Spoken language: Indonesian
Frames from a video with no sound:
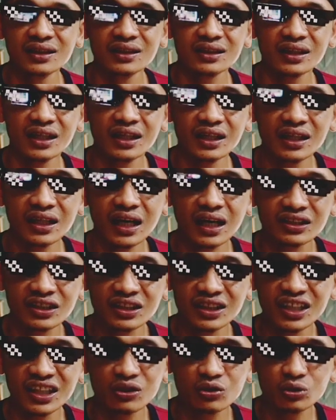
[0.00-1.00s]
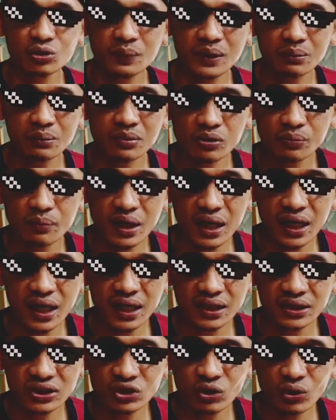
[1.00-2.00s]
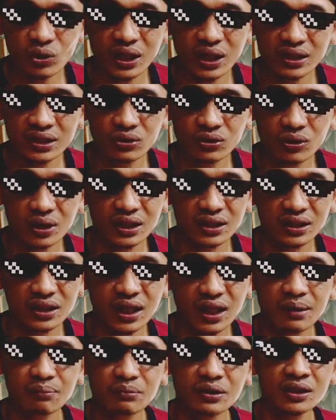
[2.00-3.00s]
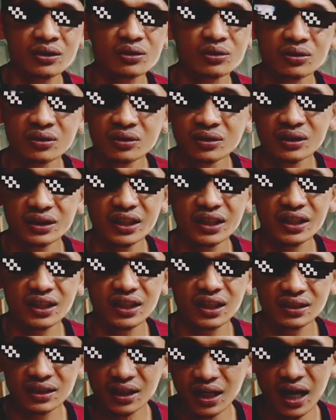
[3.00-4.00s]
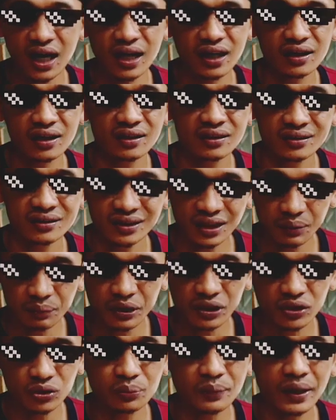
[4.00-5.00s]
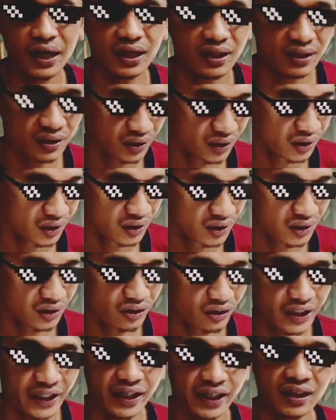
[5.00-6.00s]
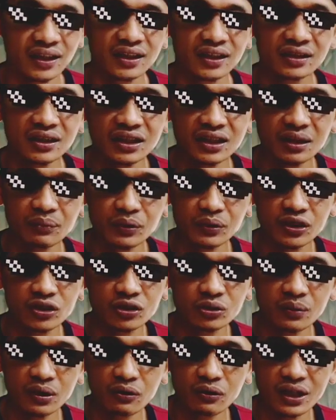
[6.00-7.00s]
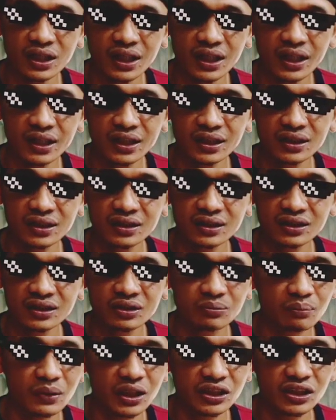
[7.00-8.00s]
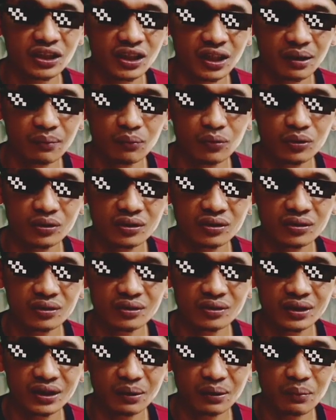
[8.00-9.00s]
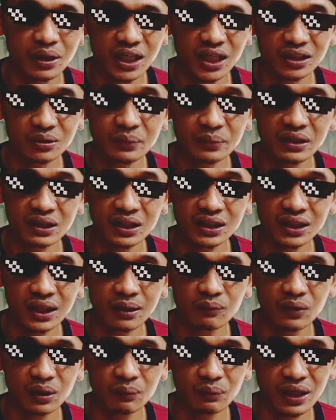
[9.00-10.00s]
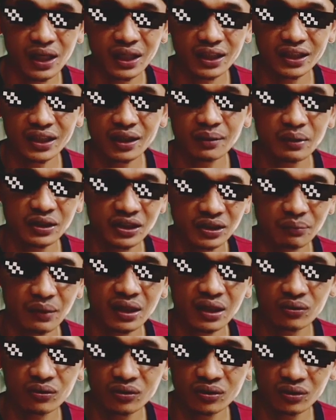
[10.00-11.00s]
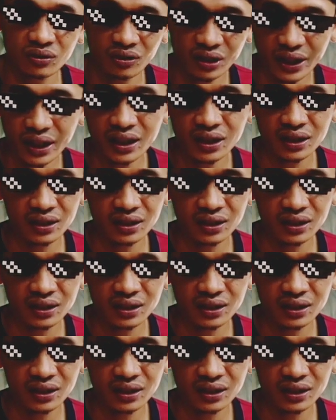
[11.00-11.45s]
jadi hasilnya itu cuman berubah coklat-coklat gelap gitu dia nggak terang jadi percuma Oke, okay, intinya percuma warnain bleaching rambut yang bekas semir hitam, apalagi yang masih baru. Oke. Okay?